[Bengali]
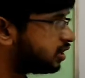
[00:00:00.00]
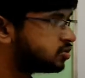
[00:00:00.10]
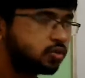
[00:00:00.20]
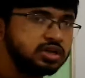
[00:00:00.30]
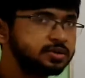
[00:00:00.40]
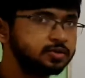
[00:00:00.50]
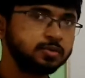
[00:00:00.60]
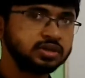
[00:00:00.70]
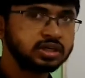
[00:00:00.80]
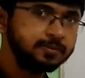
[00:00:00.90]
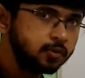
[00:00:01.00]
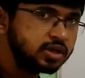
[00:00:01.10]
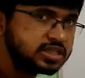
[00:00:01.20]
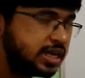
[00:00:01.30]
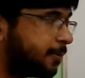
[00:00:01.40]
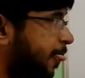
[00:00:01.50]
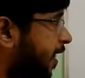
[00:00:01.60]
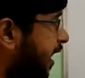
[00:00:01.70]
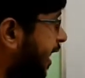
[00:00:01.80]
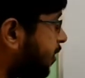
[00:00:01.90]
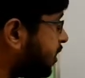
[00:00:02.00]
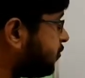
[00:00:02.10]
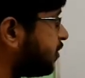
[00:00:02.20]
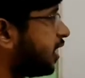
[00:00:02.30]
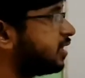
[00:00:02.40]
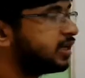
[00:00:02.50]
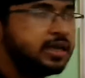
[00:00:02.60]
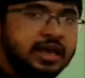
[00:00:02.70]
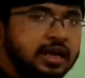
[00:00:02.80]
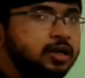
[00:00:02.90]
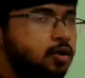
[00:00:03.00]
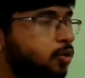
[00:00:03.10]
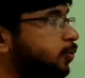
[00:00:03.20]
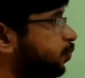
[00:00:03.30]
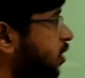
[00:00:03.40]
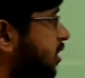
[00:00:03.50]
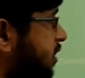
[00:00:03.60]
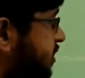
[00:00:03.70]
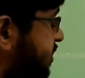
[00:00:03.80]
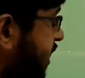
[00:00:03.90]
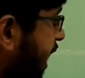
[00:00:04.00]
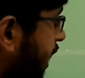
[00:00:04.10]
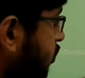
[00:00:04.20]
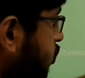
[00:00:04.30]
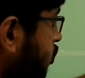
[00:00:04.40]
দিয়ে চলে যাবে তোমাদেরকে বলেছিলাম এখন এই ফিগারটা খেয়াল করো যে আলোক